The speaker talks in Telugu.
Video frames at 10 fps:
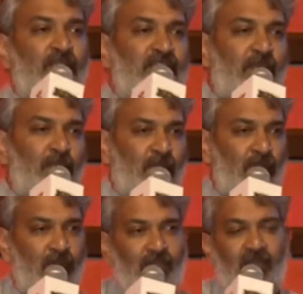వచ్చినప్పుడు
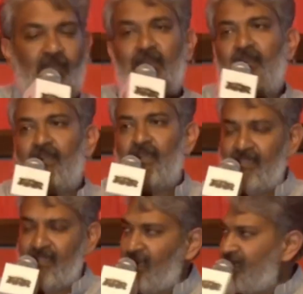
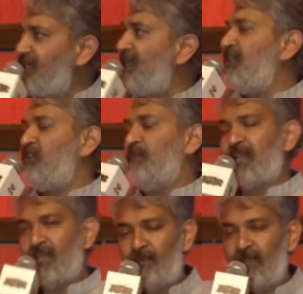ఇది కరెక్ట్గా లేదు
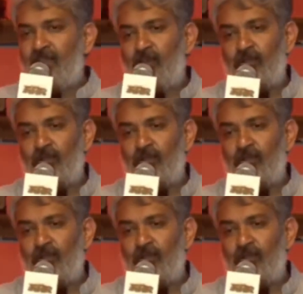మనకి ఇబ్బందిగా